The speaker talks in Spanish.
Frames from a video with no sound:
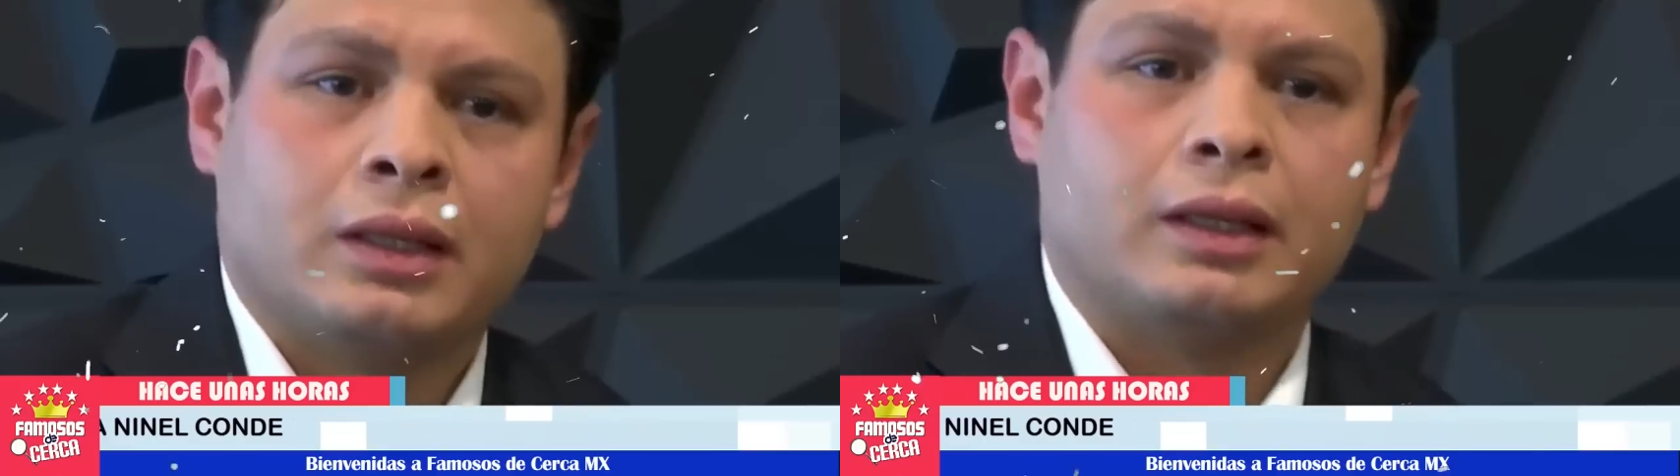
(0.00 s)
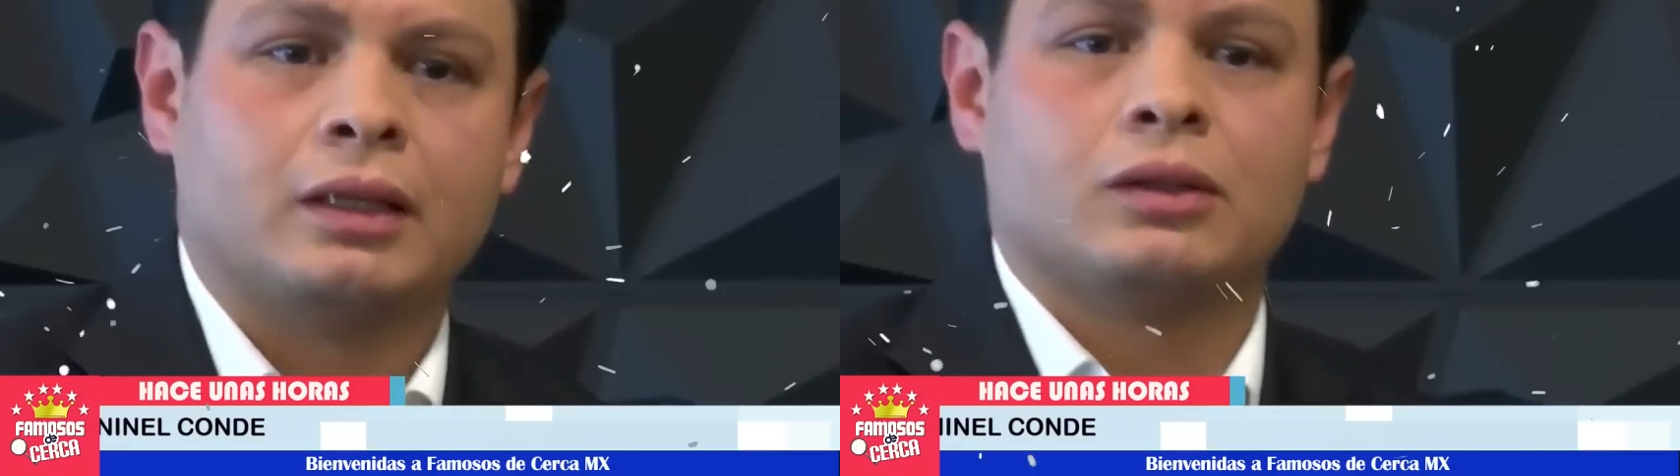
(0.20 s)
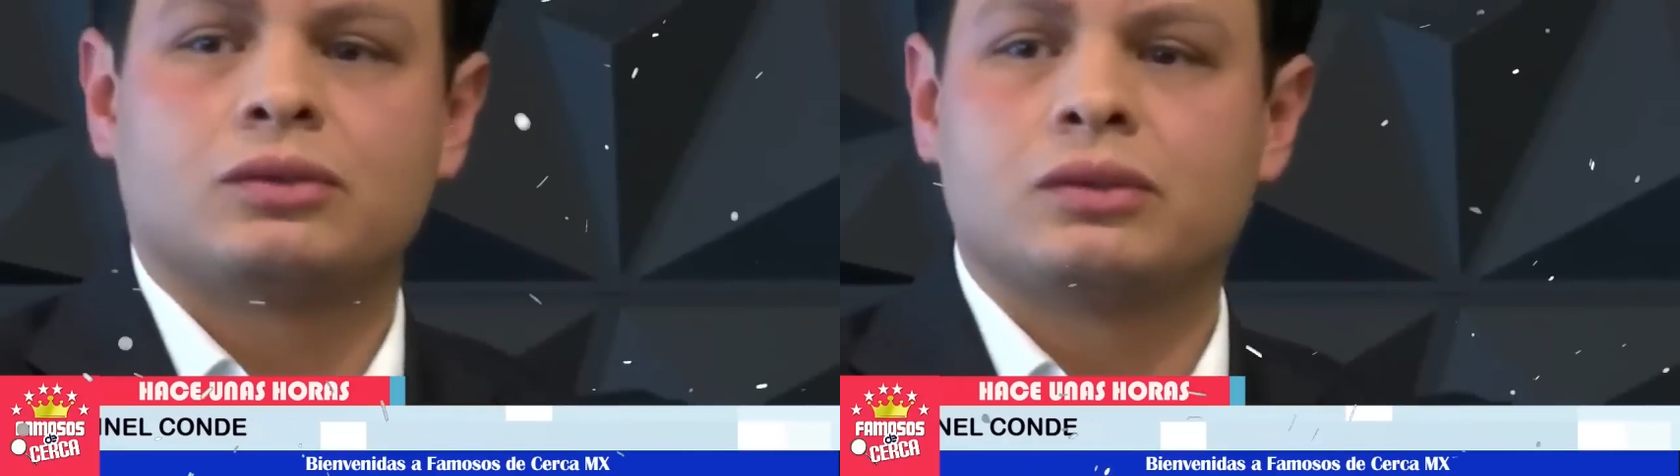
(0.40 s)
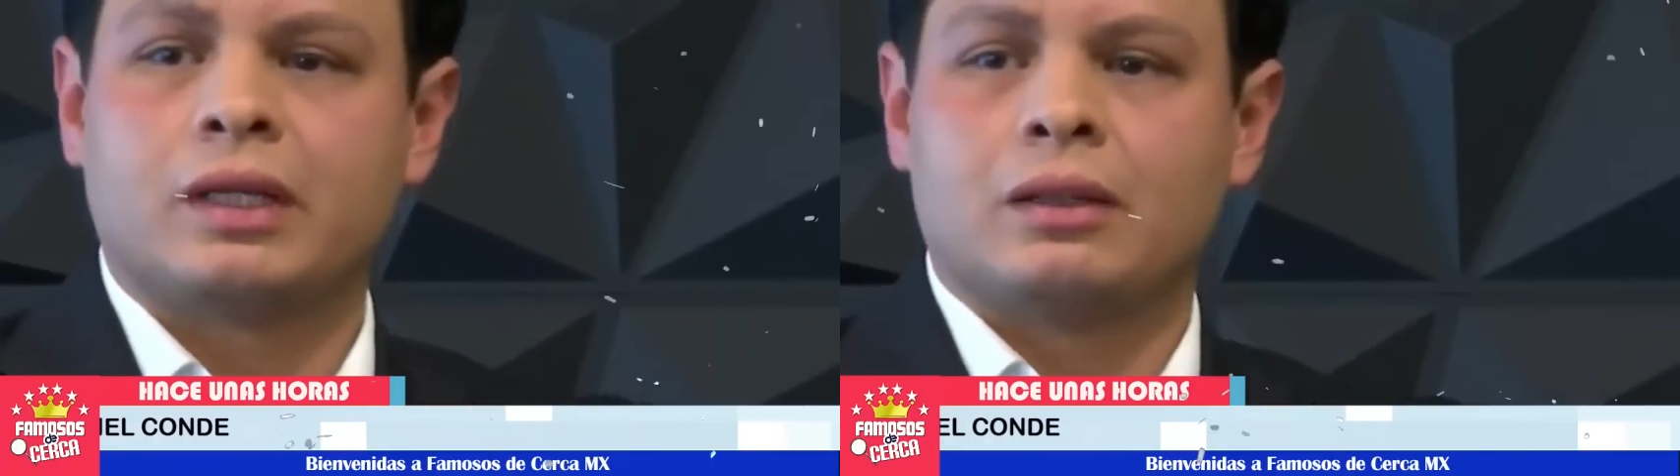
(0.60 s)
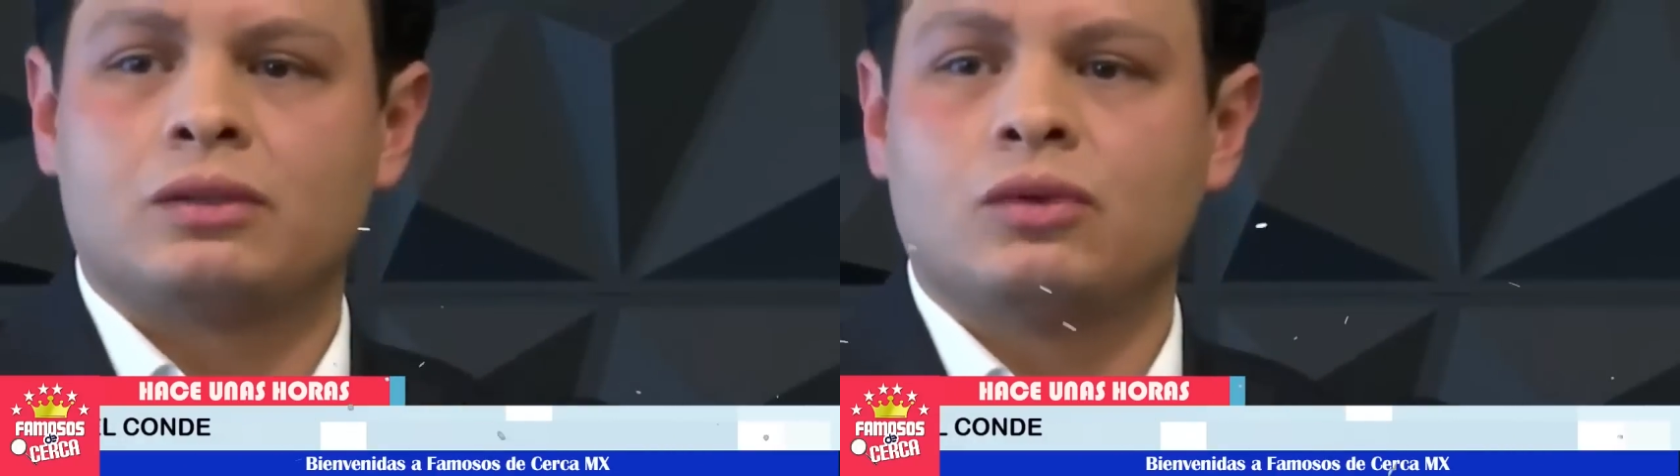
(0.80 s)
en los
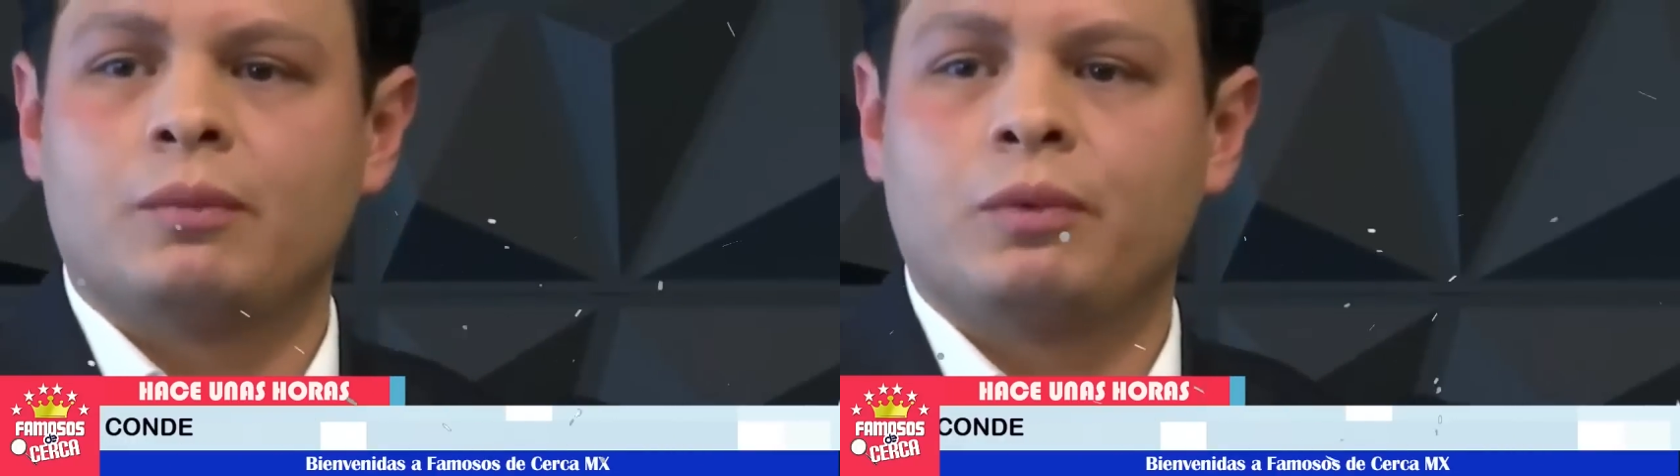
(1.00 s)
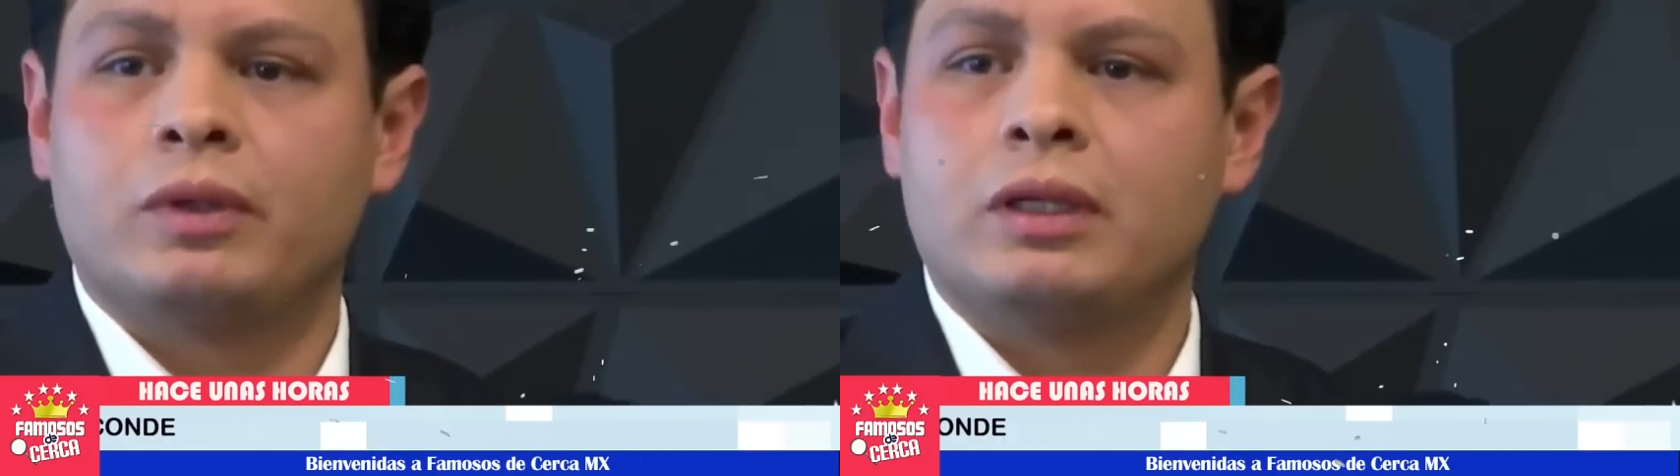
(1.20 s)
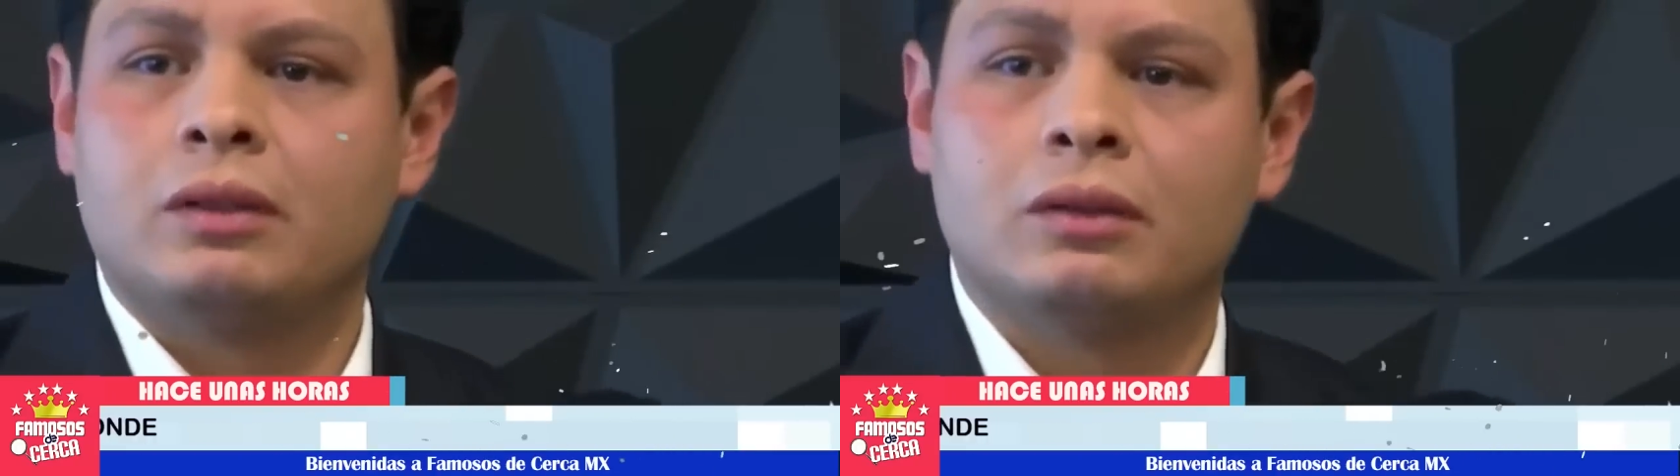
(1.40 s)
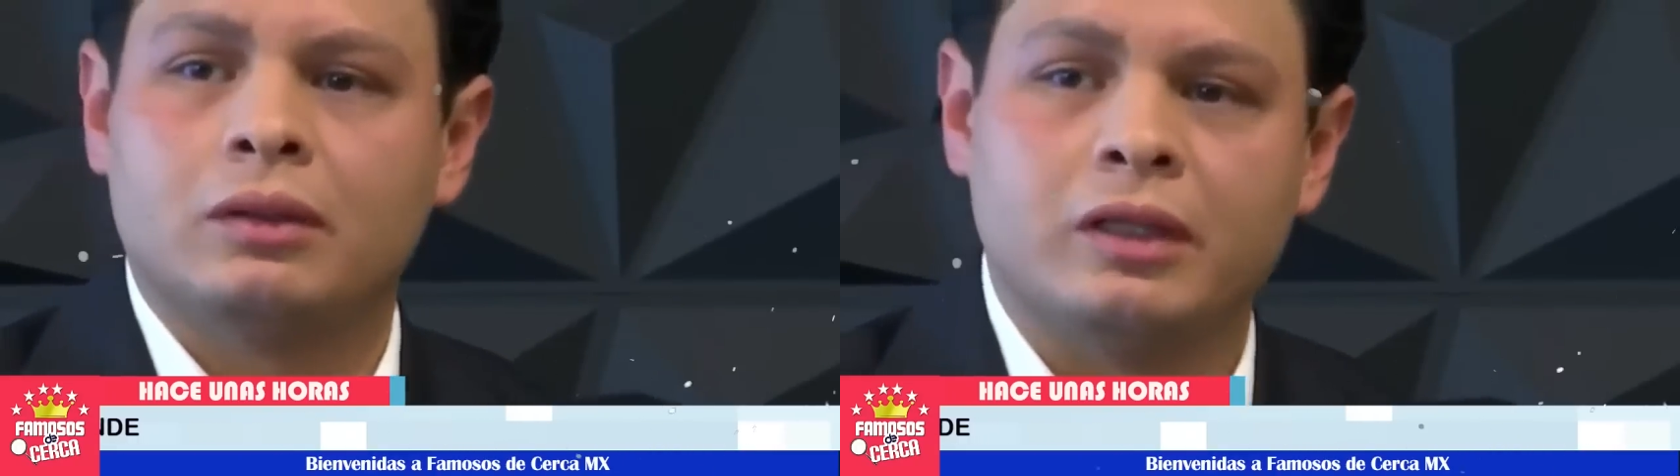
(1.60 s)
juzgados no ha podido